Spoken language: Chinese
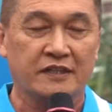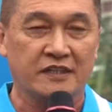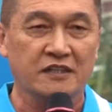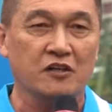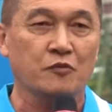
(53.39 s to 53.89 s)

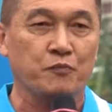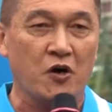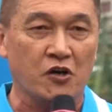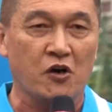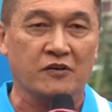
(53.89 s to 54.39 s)
能够
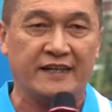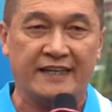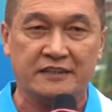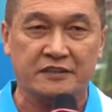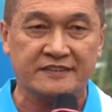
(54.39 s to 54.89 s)
拨龙
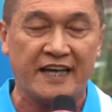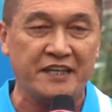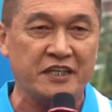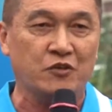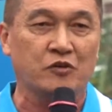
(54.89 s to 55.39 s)
来
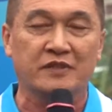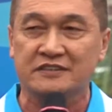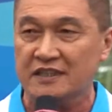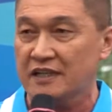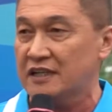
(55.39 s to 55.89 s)
参与我们
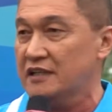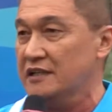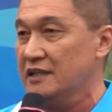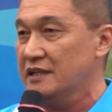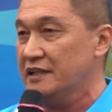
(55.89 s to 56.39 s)
整个
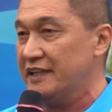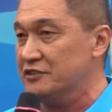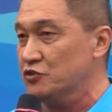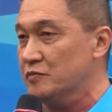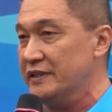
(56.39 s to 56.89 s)

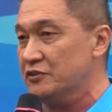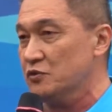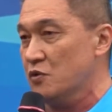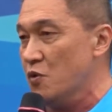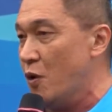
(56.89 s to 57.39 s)
原住民
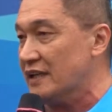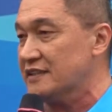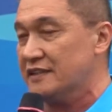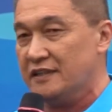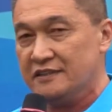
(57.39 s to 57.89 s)
族文化
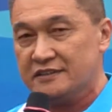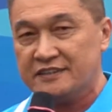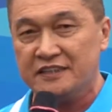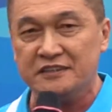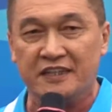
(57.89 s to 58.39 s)
的
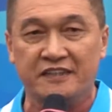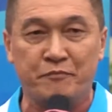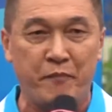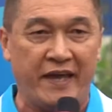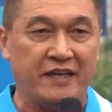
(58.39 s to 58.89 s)
深层
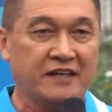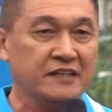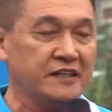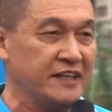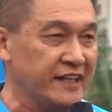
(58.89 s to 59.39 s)
的美
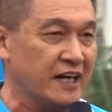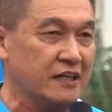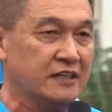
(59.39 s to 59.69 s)
跟力量。